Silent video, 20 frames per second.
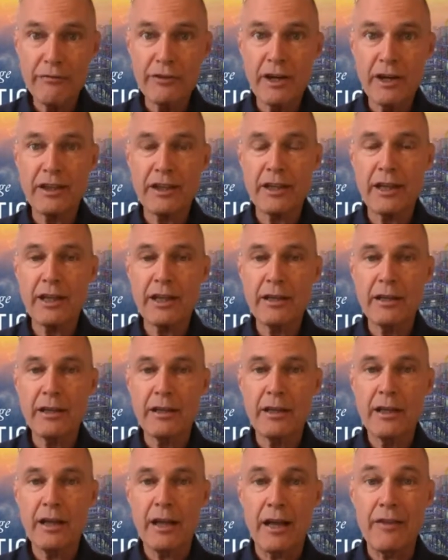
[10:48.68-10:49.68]
Bu
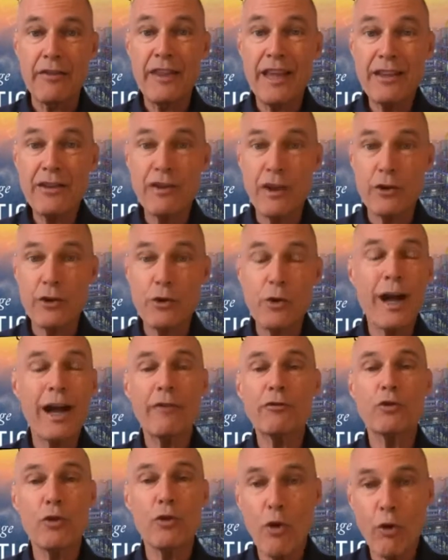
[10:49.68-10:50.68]
yüzden risk aldık.
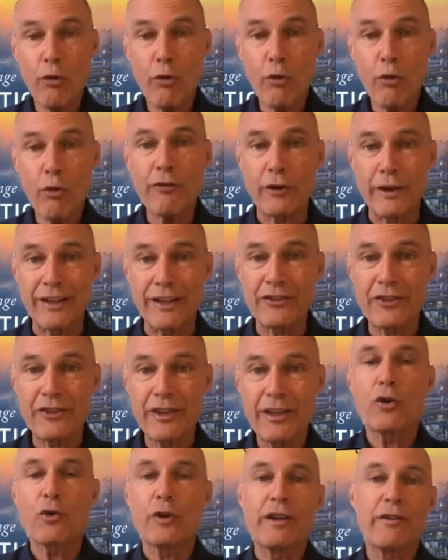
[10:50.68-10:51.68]
Çünkü
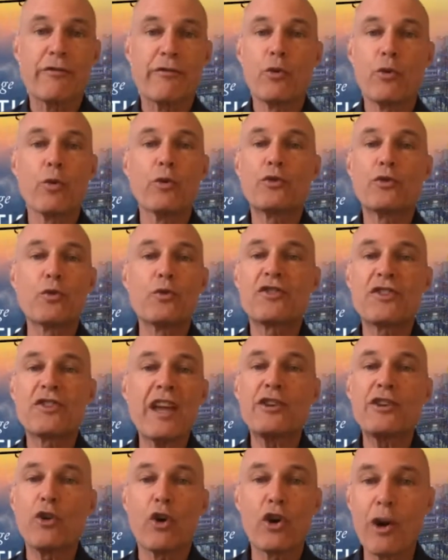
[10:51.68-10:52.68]
çok iyi
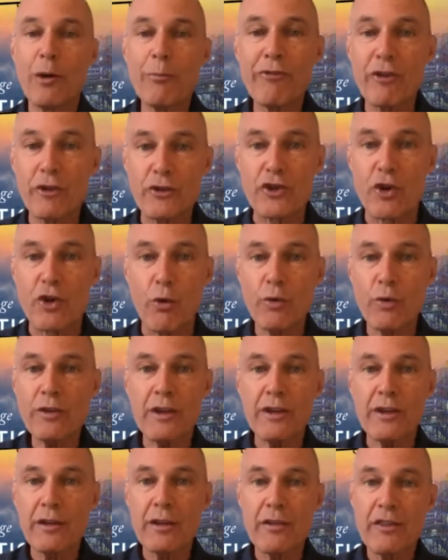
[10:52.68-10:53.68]
hazırlanmıştık ve risk
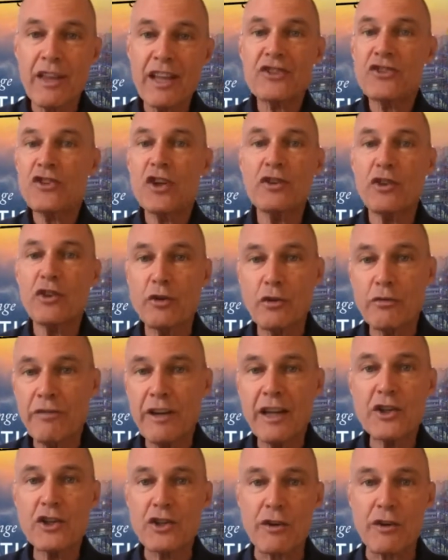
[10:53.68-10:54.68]
alırken de
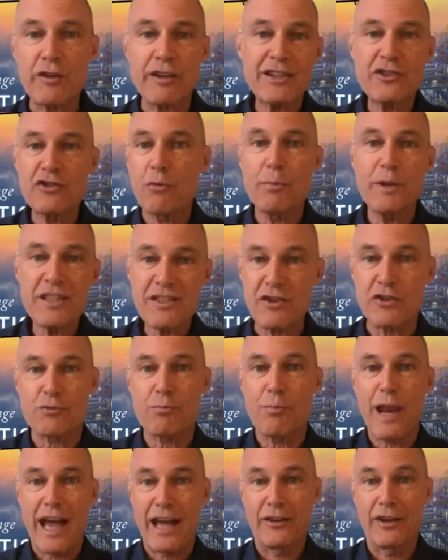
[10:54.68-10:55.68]
ihtimaller üzerinde
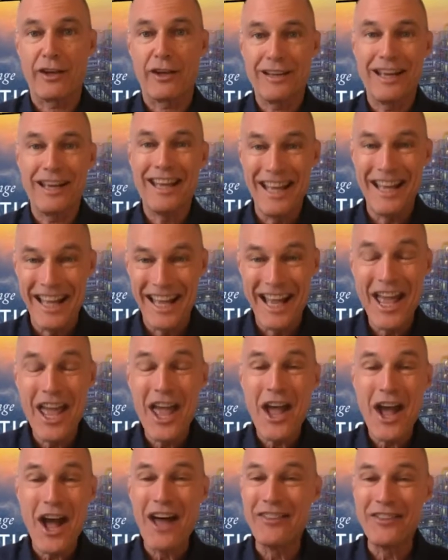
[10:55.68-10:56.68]
ince hesaplar
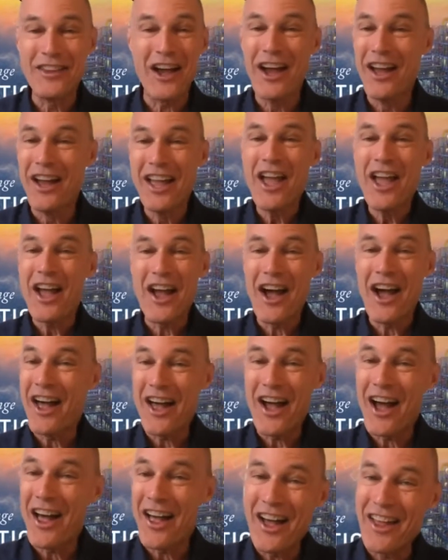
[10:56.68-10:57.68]
yaptık.
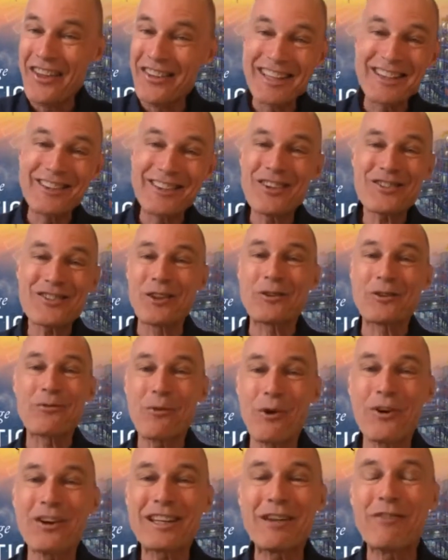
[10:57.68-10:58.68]
Sonuçta her şey çok
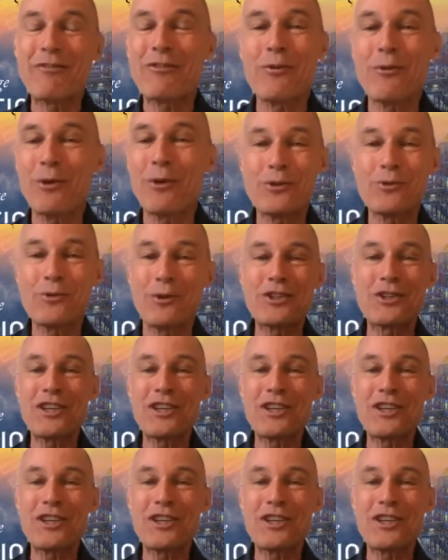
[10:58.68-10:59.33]
güzel ilerledi.